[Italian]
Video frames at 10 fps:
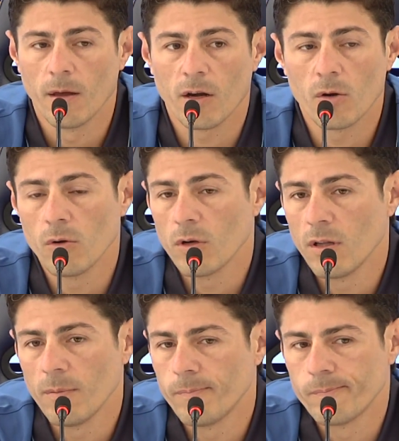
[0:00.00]
Il ruolo che
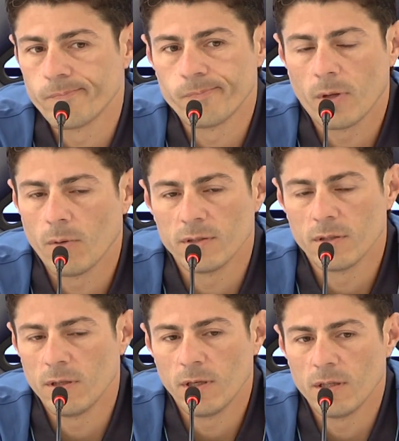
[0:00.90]
de-
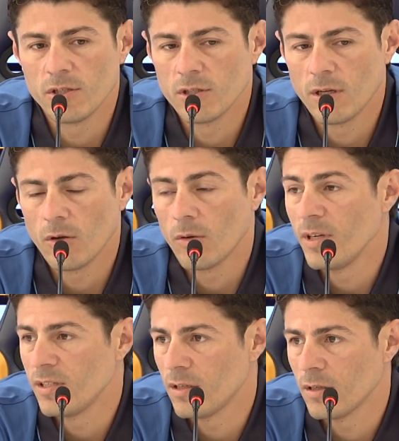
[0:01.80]
questo de- deciderà
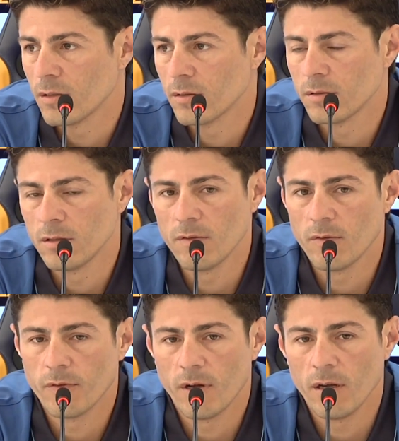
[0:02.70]
mister, si
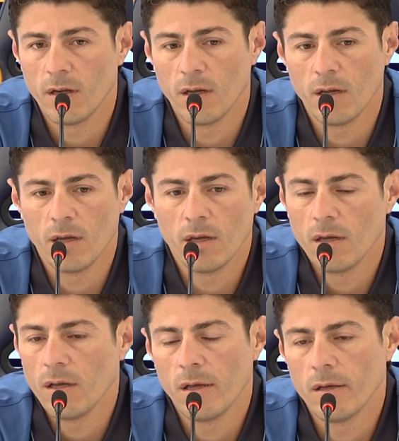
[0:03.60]
deve
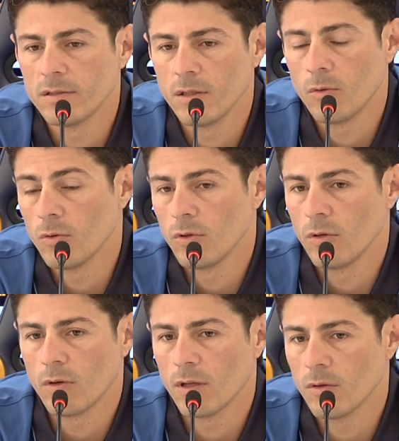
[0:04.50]
fare secondo di
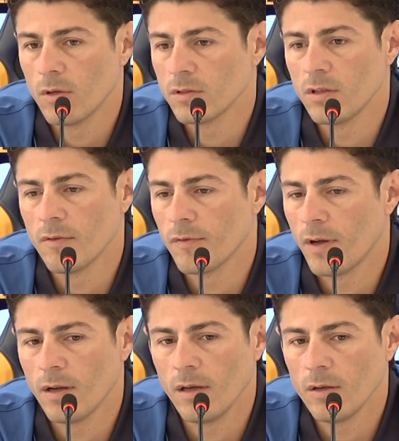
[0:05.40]
Lucatone, si deve
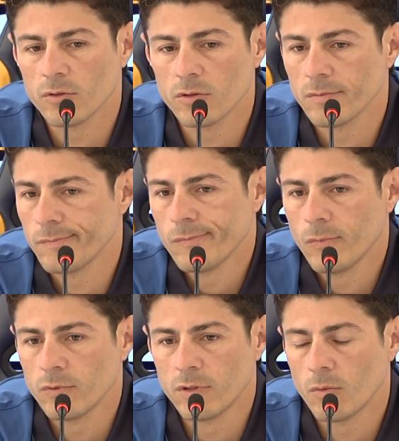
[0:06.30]
fare un,
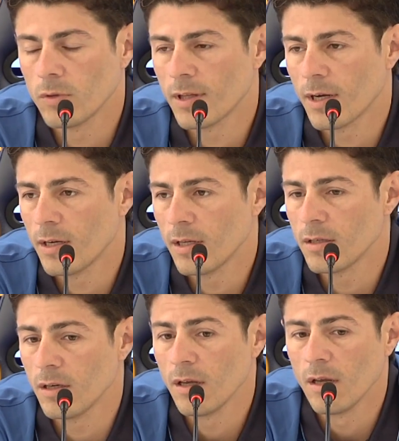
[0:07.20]
un secondo
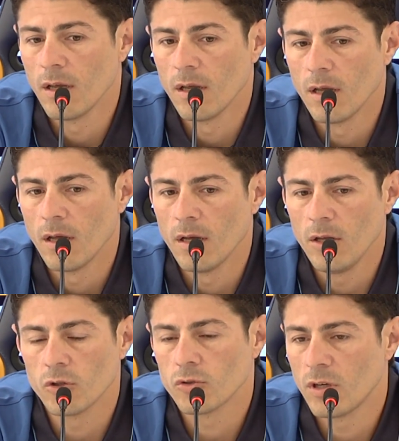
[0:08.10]
attaccante.
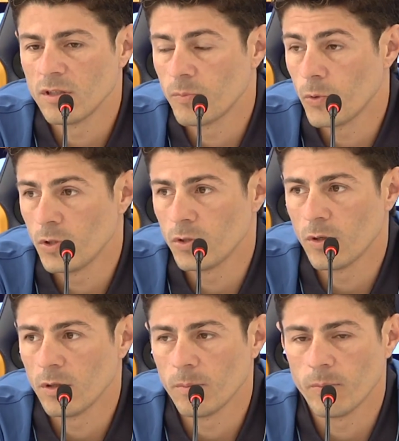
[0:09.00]
Io sono a
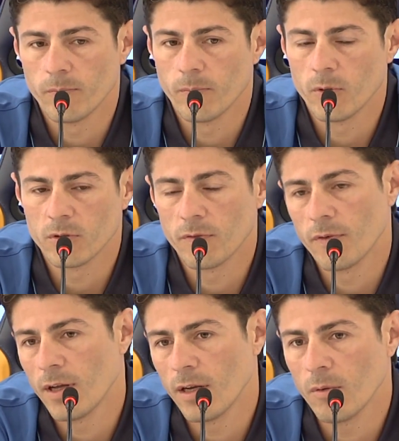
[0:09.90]
disposizione, posso
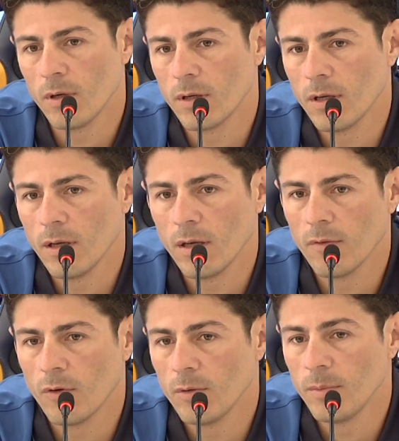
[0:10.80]
fare quello che,
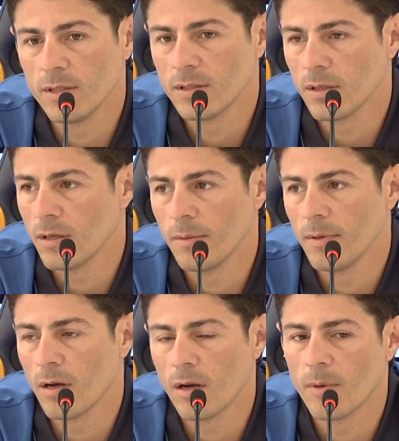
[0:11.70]
che vuole il mister e
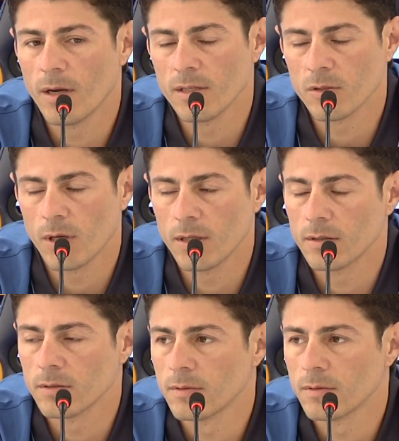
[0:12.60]
dare una mano alle squadre.